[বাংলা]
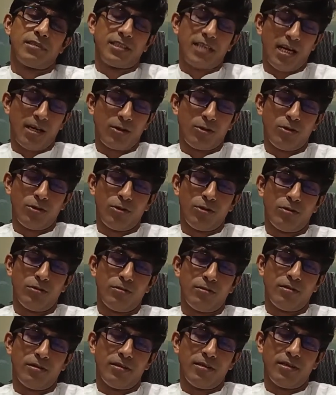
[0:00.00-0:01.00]
সাঁকো
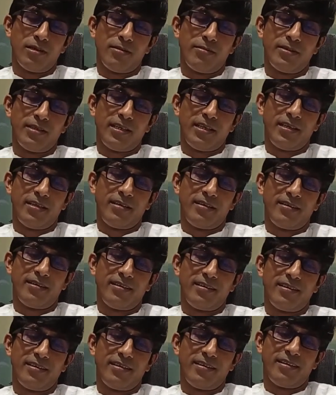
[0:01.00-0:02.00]
আমাদের
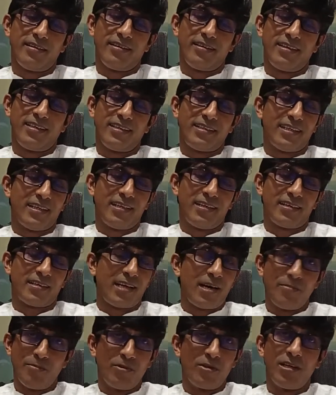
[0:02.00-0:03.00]
এটা
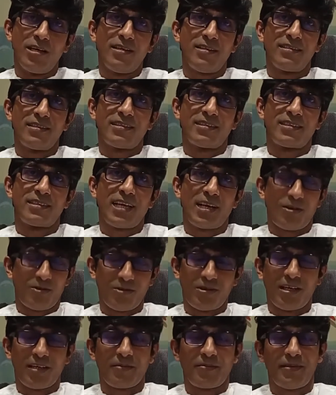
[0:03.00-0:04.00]
কাম্য না যে সাঁকো
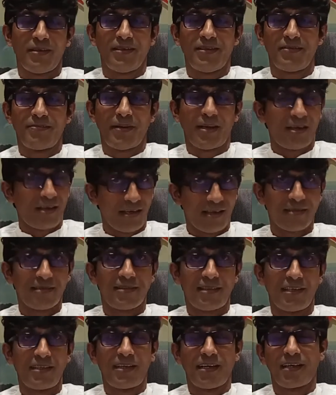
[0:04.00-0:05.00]
থাকবে পাকা
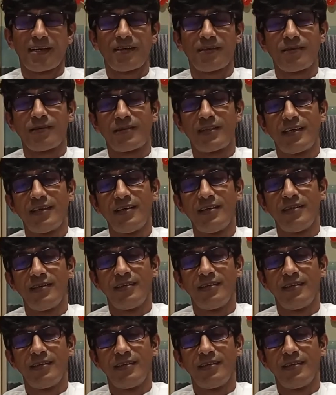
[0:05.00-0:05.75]
রাস্তায় থাকার কথা